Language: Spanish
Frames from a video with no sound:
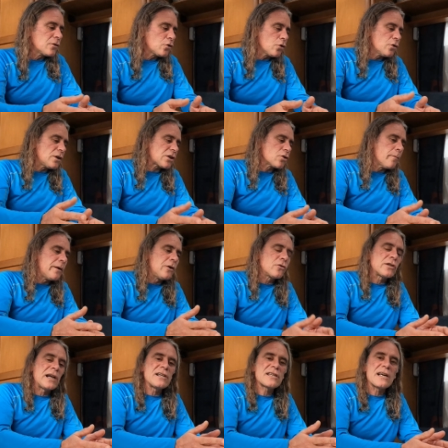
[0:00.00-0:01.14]
Todo esto me lo
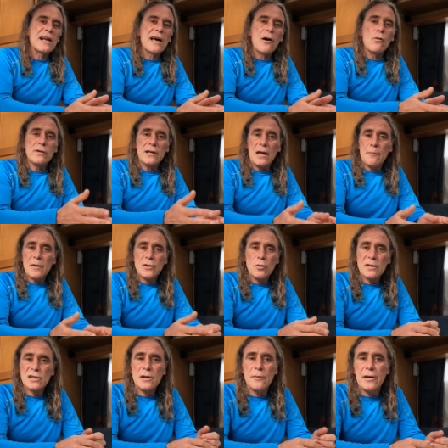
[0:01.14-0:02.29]
trae instalado y además lo
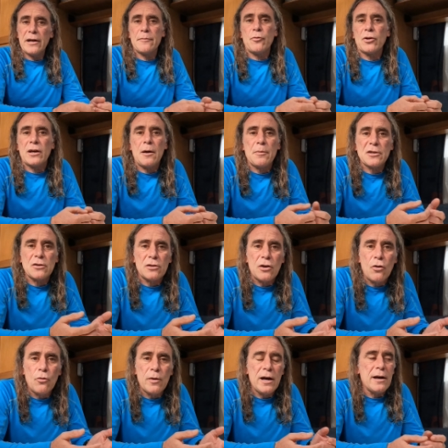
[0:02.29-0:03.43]
vas a ver porque ya pasa
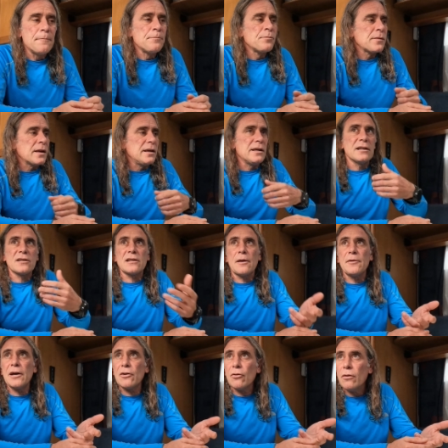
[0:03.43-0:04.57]
ITV y que está
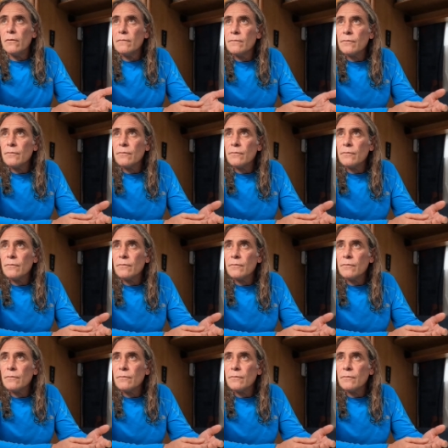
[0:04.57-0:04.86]
viejo,